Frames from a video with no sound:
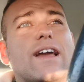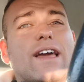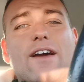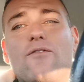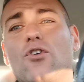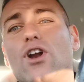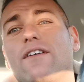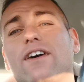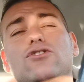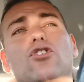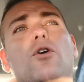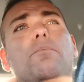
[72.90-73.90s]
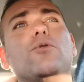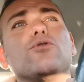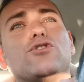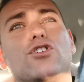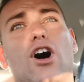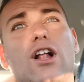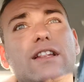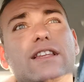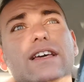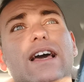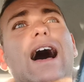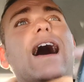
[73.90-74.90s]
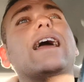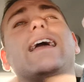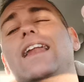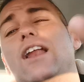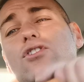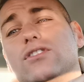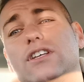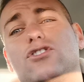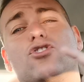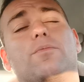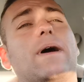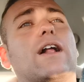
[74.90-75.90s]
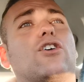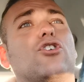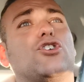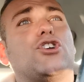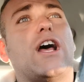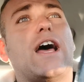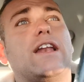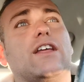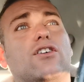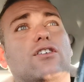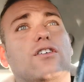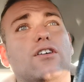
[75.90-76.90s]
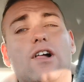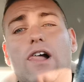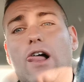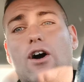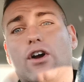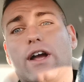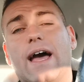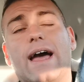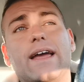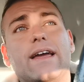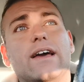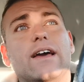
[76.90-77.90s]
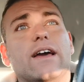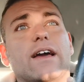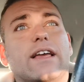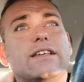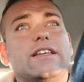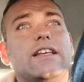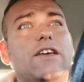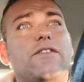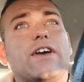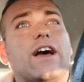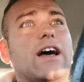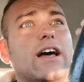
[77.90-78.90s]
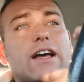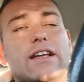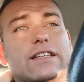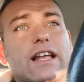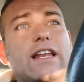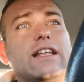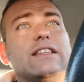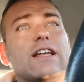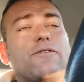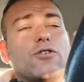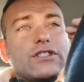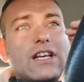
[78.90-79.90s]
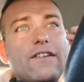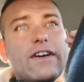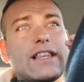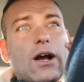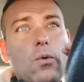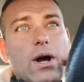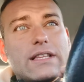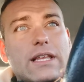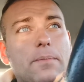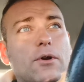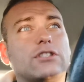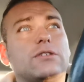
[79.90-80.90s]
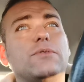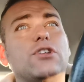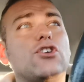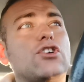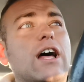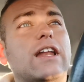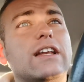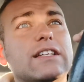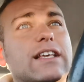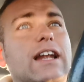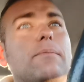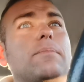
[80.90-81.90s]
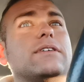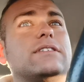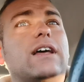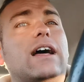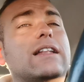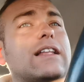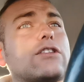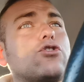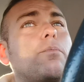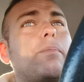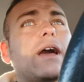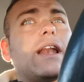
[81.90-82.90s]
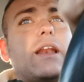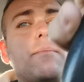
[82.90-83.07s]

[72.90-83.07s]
che voleva solo più soldi anche nello stesso palcoscenico. Ok? Che significa? Se l'Inter fosse arrivata quarta ai prossimi dieci anni, gli sarebbe andato bene,